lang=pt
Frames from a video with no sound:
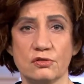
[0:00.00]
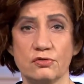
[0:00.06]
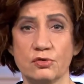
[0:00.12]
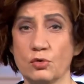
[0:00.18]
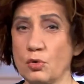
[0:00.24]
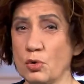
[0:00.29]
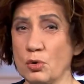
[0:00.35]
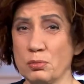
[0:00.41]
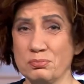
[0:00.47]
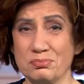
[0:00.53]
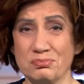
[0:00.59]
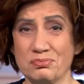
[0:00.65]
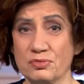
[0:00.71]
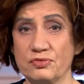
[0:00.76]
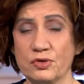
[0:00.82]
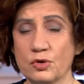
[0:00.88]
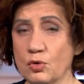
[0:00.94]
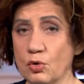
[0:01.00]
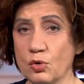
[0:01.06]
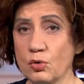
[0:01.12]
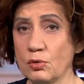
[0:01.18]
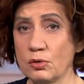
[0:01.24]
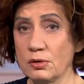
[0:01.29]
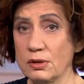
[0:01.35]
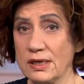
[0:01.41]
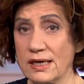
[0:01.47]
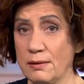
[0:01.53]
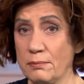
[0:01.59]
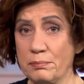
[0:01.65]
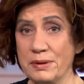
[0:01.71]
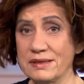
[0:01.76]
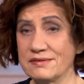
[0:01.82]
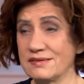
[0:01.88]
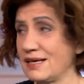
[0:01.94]
Ficou, ficou
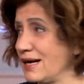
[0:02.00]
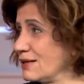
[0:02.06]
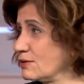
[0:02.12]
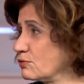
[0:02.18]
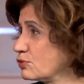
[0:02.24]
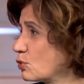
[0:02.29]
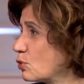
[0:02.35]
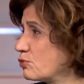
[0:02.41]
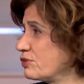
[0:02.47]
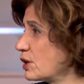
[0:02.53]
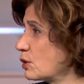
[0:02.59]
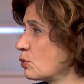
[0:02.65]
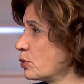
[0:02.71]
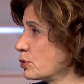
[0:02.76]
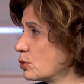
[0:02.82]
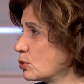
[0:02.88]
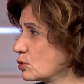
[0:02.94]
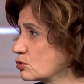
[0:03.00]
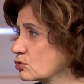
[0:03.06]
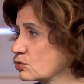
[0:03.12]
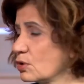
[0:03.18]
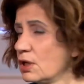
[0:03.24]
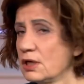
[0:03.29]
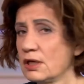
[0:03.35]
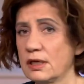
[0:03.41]
pesado, ficou vergonhoso.